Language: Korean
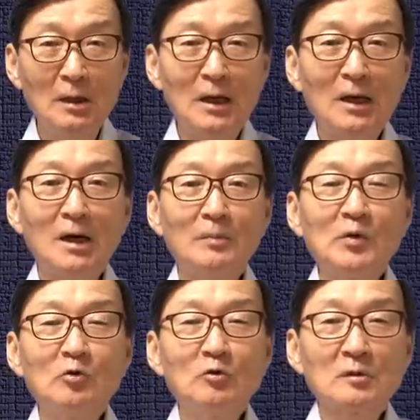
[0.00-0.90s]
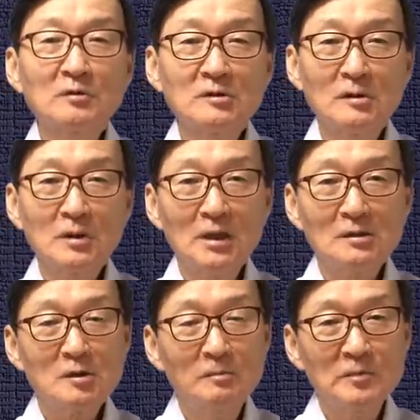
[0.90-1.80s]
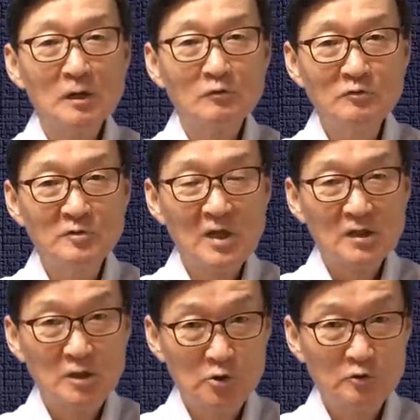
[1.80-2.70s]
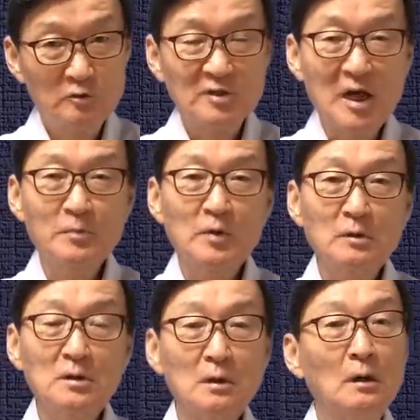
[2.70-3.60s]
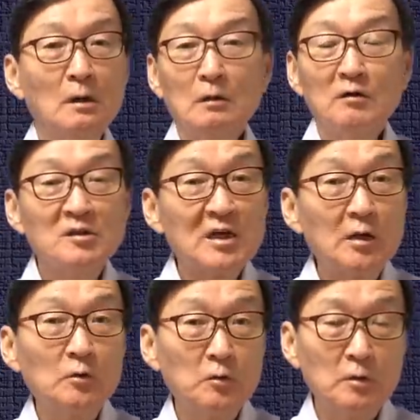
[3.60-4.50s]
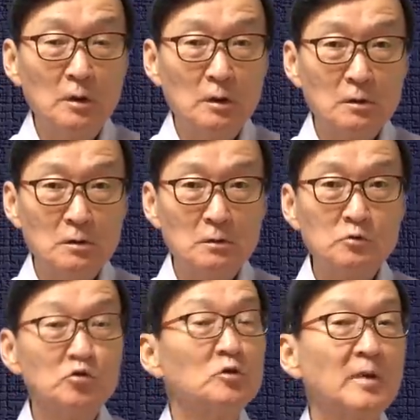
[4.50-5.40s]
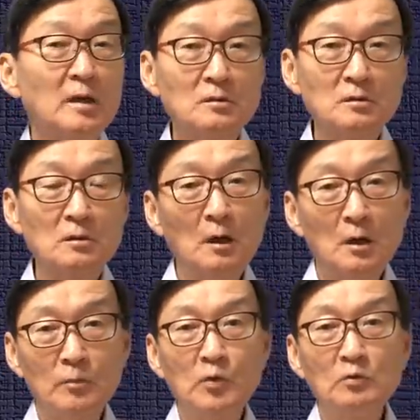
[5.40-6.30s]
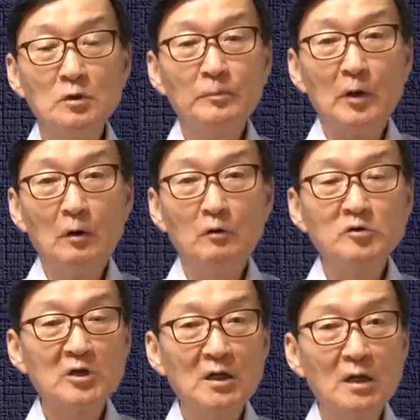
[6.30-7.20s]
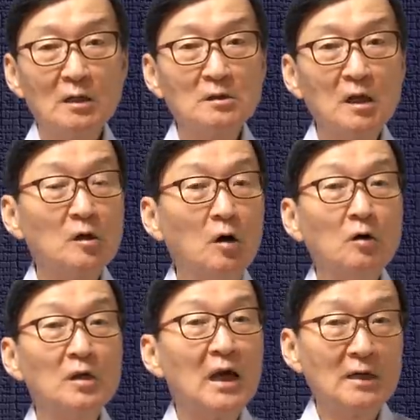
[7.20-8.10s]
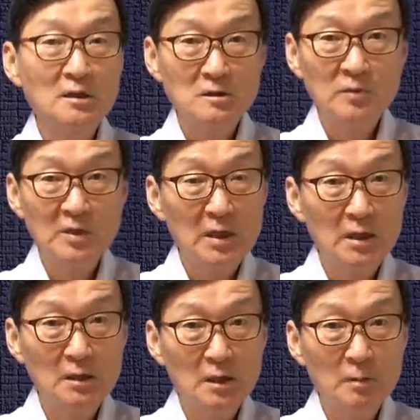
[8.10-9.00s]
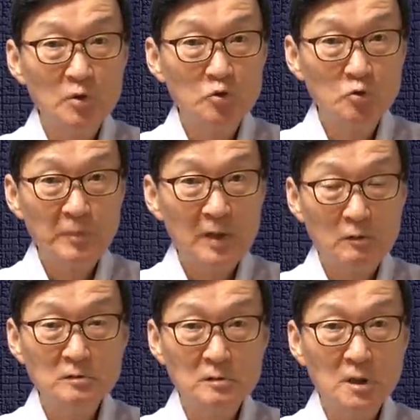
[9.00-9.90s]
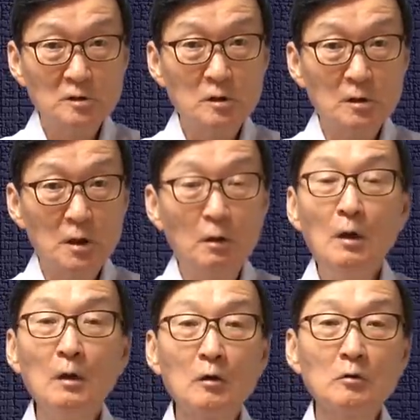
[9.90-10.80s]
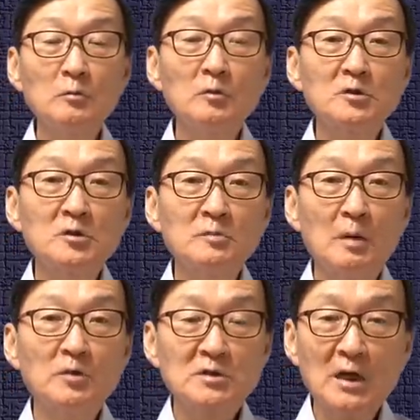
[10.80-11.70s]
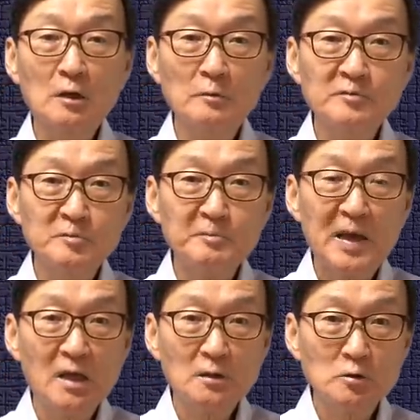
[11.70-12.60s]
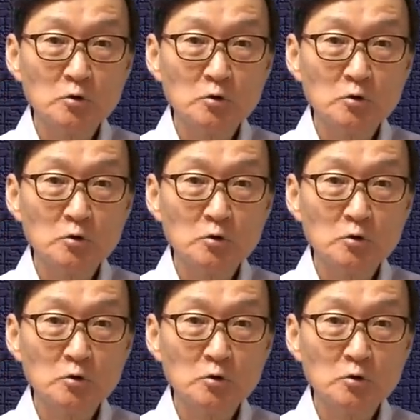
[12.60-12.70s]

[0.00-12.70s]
아, 미국으로 어떤 이 첨단 군사 기술 장비를 그냥 거의 자유롭게 그 수입했거든요. 미국이 별로 차이나를 이렇게 경계 안 했습니다. 옛날에 미중 패권 전쟁 전에는. 그리고 뭐 심하면 산업 스파이 가서 좀